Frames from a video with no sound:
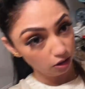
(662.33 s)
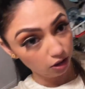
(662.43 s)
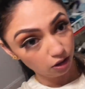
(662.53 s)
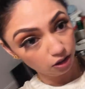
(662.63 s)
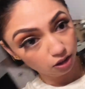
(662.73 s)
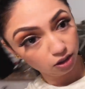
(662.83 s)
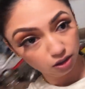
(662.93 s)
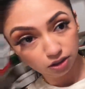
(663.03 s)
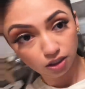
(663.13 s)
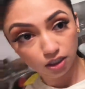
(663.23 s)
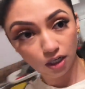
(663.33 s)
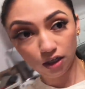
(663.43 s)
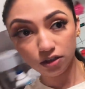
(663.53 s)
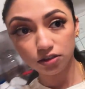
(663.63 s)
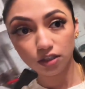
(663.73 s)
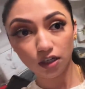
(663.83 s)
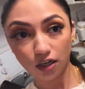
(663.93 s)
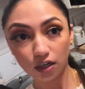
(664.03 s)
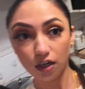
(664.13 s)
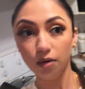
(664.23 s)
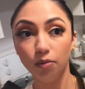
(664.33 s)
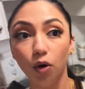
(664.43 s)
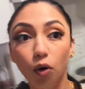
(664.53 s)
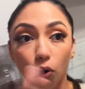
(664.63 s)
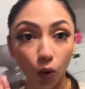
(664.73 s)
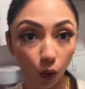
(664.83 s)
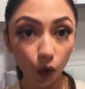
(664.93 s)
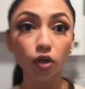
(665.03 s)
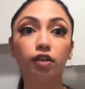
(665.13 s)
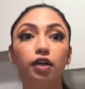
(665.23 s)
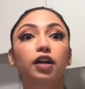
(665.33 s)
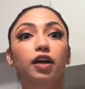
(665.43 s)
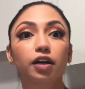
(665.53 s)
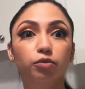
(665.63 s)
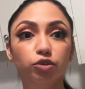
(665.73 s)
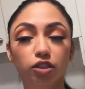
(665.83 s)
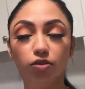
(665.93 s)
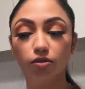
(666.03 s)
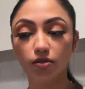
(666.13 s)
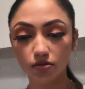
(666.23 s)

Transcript: इतना सारा काम और करना है मुझे को